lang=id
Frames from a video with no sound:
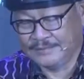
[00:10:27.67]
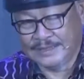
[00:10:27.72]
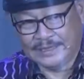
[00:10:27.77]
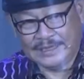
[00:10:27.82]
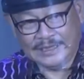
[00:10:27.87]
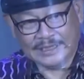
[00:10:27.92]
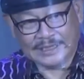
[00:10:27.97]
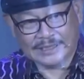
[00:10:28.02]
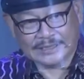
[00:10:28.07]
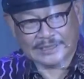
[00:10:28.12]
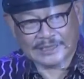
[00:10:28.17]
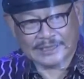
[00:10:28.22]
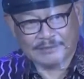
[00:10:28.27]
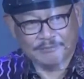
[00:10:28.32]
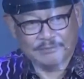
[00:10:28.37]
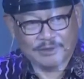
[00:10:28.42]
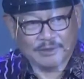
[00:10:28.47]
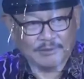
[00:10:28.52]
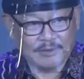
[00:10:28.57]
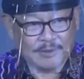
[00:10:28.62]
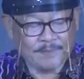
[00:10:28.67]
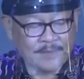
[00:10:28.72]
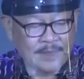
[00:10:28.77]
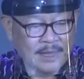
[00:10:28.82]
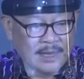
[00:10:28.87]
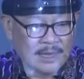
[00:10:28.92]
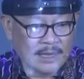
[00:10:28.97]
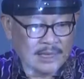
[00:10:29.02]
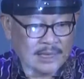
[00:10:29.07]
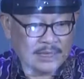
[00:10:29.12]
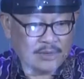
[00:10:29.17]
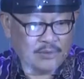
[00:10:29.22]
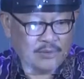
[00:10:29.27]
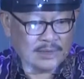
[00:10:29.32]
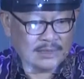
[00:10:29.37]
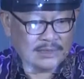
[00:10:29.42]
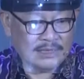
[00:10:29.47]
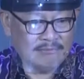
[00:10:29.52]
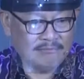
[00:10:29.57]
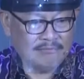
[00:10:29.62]
Jadi katakan bahwa
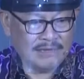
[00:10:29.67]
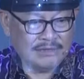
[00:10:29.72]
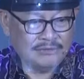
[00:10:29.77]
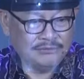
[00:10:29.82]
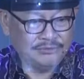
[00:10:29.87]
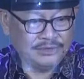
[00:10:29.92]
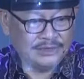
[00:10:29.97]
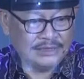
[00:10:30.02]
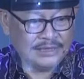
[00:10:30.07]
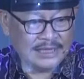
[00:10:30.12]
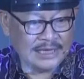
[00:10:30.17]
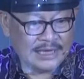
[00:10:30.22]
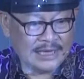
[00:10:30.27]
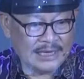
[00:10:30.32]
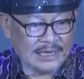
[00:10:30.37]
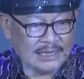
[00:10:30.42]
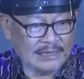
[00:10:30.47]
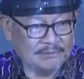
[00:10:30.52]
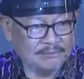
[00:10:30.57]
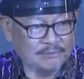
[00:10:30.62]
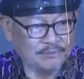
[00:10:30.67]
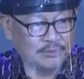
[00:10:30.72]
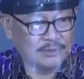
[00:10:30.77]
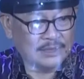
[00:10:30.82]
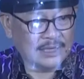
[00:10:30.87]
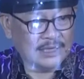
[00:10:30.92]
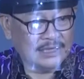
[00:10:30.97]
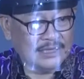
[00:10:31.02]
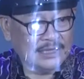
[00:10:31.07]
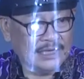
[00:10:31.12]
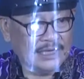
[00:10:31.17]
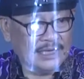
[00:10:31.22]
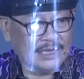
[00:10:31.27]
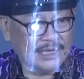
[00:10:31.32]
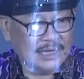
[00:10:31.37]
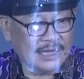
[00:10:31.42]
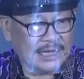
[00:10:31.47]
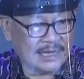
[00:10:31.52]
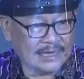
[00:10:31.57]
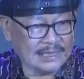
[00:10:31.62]
kekuatan manusia bukan
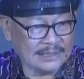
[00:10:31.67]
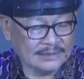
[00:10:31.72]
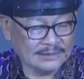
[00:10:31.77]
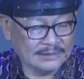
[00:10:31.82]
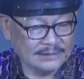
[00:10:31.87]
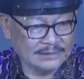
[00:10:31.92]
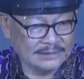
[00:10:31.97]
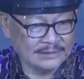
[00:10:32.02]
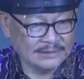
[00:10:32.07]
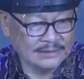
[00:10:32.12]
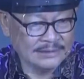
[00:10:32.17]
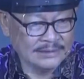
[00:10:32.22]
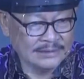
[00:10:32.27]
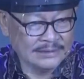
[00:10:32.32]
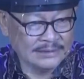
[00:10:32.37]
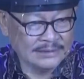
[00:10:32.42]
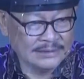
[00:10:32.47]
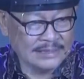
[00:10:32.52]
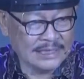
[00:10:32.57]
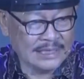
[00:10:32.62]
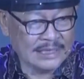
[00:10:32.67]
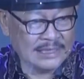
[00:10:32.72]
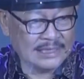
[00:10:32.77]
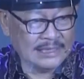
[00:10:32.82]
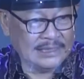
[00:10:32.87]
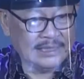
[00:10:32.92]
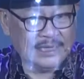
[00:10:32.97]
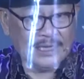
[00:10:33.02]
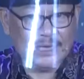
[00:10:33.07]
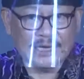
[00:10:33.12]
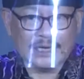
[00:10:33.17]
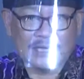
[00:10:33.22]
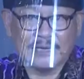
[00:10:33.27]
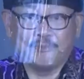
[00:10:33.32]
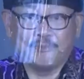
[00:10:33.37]
dilihat dari dia